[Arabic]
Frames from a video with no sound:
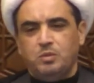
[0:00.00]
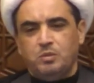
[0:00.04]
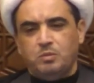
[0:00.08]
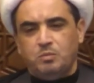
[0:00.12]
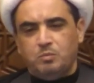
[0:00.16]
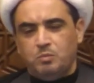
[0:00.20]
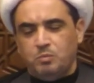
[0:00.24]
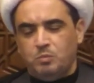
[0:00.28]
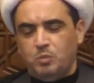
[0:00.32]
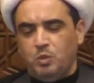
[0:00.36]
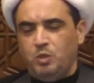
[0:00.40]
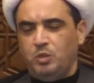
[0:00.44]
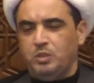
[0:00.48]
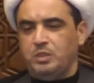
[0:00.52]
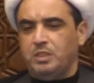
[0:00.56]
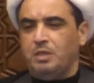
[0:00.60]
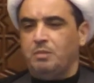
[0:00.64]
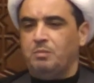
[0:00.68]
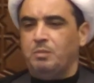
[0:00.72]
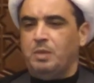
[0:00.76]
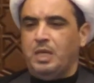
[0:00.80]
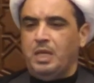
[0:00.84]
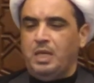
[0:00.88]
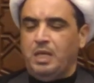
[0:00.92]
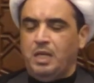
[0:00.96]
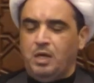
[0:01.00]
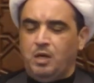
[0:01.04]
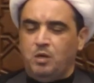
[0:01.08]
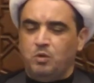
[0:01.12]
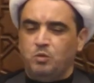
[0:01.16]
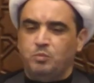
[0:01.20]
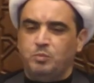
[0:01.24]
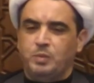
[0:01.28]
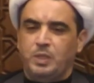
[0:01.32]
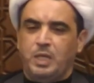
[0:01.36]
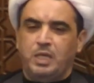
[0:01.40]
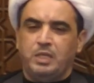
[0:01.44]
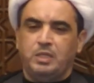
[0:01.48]
محتمل أو
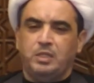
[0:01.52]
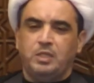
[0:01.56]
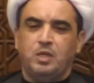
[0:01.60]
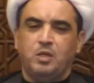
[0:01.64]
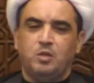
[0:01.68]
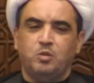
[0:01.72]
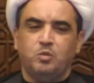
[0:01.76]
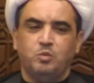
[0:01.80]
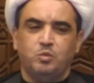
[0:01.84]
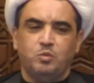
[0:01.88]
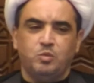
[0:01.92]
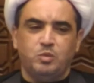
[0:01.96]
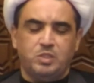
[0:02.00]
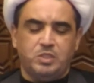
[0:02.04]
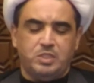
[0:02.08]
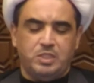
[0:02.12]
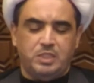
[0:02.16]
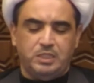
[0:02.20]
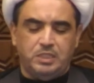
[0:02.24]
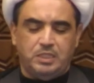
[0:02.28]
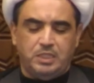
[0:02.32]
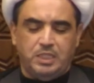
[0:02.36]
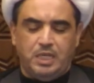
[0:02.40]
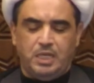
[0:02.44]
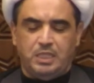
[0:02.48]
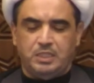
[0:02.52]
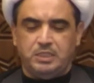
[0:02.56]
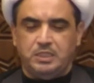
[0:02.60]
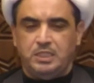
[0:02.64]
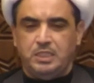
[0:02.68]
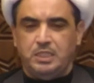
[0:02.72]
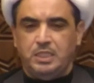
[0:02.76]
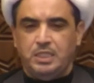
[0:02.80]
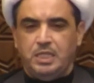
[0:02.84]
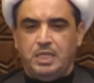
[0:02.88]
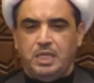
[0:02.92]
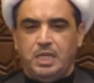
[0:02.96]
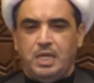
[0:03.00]
بأنه استنتاجي
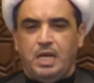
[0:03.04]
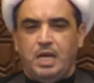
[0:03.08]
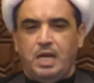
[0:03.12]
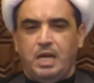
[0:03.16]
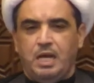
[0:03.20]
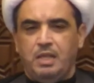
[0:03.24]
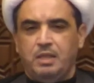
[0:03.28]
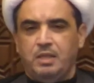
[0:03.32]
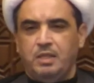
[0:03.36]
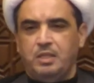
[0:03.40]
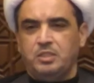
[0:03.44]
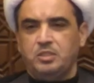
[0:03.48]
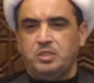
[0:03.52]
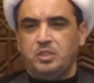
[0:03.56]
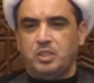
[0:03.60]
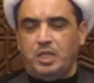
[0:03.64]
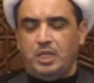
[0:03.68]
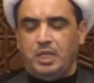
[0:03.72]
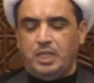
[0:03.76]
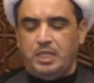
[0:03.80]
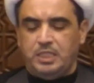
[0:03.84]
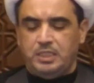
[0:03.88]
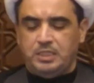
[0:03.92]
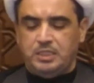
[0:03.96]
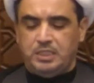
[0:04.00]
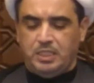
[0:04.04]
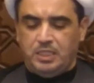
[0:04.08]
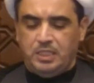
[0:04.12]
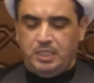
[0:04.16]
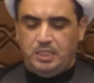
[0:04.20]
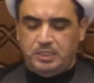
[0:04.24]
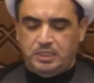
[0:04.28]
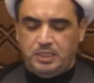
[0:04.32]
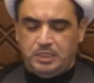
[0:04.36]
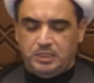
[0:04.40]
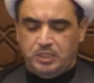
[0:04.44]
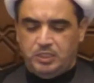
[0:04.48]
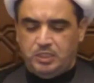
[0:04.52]
هذا إن شاء الله يتضح
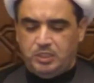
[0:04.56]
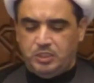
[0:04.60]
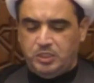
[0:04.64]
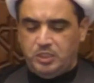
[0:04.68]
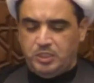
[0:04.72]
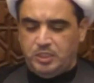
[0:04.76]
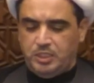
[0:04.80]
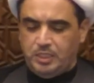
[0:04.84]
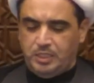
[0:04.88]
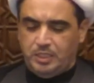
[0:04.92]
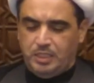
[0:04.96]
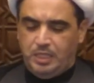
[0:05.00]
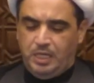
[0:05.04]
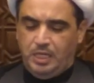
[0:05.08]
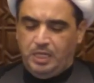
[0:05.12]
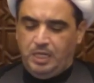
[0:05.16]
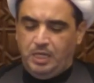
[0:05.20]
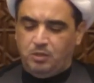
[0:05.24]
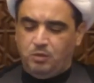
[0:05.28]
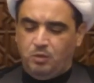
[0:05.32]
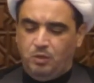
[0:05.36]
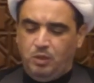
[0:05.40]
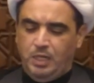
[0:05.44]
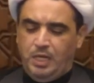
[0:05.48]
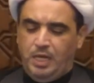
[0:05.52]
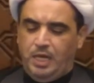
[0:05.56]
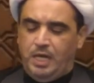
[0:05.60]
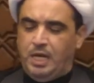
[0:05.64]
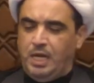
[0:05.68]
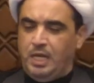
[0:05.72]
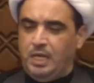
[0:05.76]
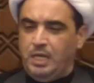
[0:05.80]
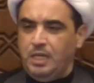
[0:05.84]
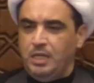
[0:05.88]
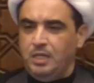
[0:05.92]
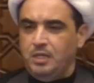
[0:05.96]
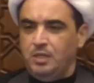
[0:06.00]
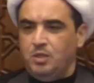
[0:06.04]
تدريجيا على كل
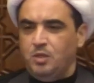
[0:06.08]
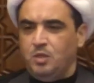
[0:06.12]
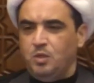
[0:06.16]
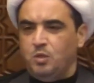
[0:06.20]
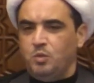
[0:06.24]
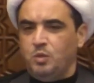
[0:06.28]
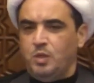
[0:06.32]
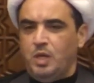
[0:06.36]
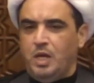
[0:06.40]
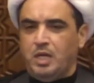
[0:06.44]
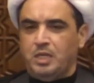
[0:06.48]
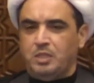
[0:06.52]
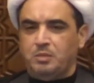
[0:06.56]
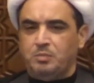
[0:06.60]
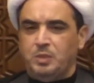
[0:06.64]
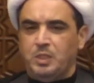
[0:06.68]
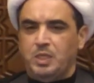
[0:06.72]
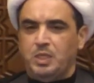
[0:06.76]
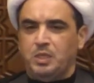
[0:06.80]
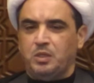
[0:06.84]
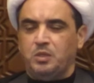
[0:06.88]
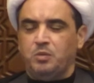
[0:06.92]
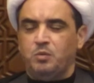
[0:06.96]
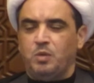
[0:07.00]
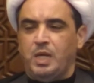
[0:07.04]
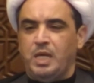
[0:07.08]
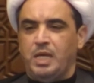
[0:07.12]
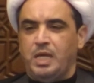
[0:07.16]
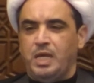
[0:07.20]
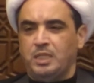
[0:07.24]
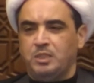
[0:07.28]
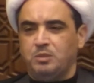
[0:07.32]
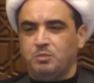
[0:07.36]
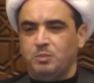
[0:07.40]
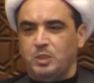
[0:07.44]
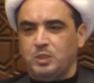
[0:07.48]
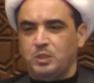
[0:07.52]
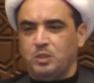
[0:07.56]
حال هناك من
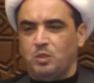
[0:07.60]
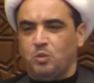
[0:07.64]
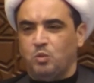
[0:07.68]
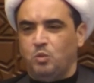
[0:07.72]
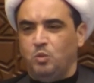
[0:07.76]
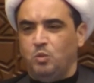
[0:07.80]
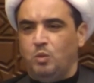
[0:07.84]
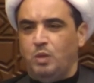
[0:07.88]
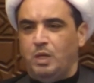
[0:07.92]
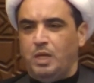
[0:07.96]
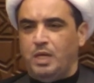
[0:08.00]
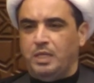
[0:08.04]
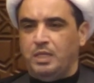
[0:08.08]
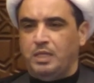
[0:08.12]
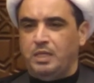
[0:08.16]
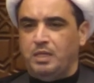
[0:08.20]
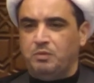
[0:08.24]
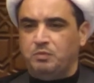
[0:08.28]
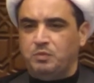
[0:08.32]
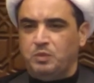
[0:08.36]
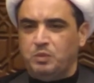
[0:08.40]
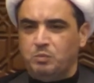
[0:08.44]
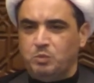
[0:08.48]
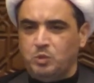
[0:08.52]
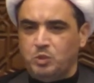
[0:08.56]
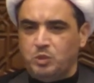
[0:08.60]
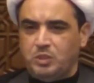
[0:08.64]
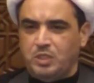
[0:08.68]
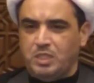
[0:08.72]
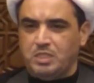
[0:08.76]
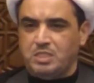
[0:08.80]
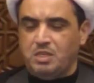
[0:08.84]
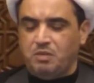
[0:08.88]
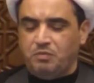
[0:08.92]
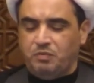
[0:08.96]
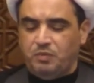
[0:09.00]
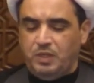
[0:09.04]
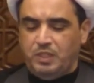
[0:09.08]
الروايات ما تقول أن في
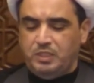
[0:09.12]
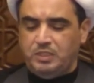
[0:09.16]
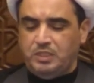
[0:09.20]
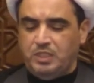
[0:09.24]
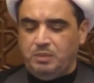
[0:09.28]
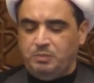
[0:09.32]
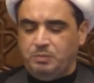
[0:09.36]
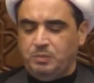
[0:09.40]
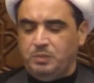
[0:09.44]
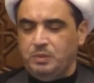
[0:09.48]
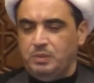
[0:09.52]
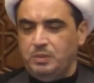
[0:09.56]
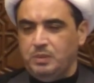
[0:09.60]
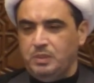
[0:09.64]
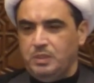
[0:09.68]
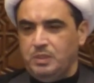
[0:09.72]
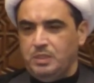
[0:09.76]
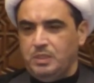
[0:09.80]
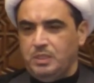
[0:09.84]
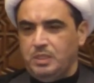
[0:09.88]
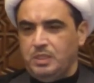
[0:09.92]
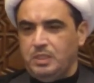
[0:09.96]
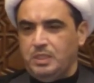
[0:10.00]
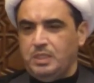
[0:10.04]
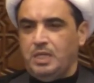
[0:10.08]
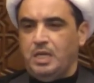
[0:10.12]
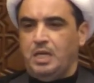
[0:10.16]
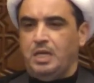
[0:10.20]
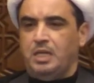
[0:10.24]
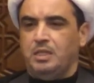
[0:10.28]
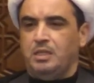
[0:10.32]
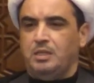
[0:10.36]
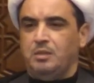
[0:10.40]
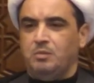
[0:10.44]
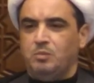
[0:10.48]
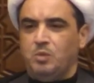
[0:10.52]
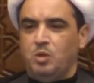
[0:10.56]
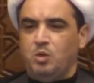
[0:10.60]
منتصف رجب
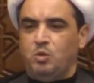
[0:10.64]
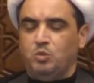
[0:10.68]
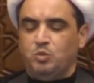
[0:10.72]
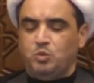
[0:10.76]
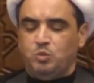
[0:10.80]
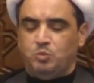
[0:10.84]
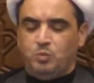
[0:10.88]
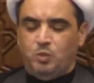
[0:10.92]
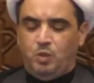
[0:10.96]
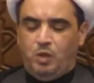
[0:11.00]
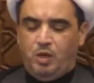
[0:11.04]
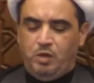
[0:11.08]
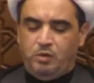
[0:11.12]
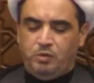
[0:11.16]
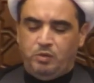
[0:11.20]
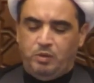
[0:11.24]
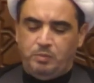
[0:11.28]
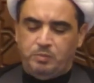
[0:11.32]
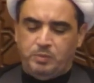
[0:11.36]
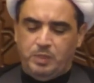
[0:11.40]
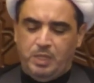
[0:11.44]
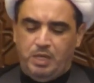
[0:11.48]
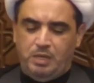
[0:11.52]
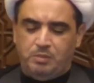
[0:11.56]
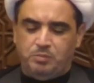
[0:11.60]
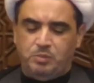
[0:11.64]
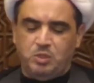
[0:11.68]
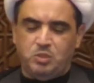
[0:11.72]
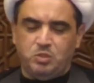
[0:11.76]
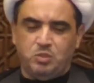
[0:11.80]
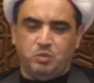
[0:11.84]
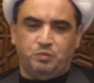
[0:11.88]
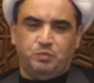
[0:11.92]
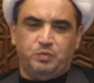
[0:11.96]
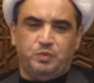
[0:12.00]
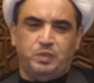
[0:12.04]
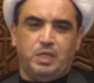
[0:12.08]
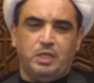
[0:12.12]
كان موت معاوية بن أبي
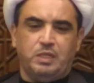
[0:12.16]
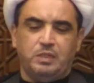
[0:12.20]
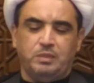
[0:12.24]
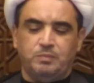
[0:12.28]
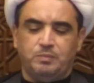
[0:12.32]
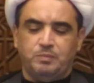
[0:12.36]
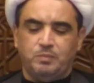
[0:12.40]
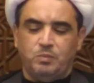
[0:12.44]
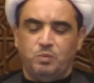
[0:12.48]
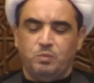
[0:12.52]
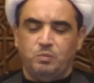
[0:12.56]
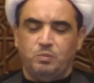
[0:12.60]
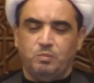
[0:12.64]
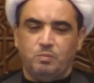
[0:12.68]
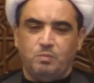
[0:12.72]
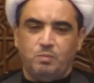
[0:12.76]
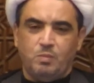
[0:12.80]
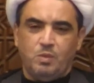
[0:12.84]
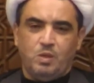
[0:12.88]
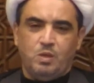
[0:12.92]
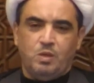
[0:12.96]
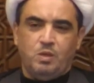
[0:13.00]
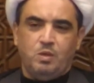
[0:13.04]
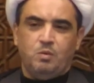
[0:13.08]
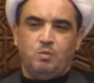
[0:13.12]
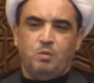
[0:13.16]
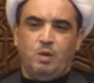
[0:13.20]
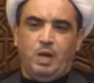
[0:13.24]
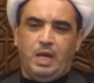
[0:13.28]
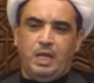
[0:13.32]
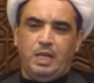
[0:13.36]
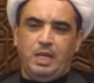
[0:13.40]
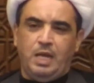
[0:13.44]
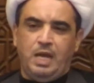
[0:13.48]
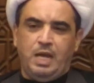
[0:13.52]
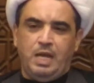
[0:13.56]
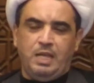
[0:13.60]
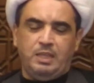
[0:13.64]
سفيان
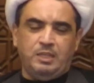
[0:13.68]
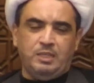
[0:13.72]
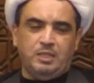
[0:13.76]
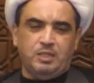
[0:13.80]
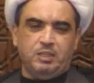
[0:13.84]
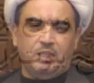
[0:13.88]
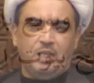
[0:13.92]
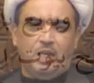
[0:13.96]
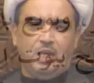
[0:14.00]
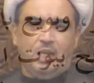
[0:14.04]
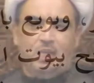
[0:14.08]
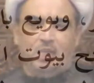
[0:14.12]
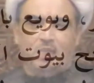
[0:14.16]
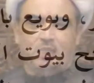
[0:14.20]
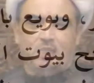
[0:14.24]
وعلى أثر ذلك